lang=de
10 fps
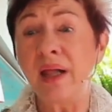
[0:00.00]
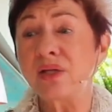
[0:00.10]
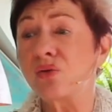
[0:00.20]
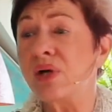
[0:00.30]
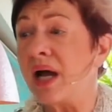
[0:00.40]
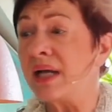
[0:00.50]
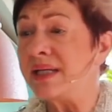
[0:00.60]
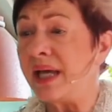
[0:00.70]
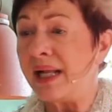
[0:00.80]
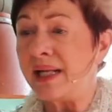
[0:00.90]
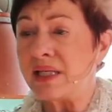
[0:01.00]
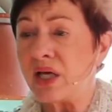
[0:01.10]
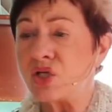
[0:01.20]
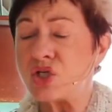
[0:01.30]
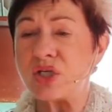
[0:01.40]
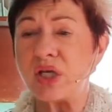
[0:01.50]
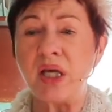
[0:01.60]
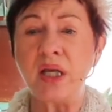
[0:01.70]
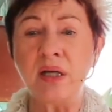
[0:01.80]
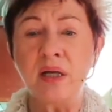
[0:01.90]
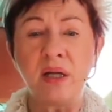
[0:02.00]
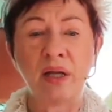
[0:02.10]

sogar die Eltern stehen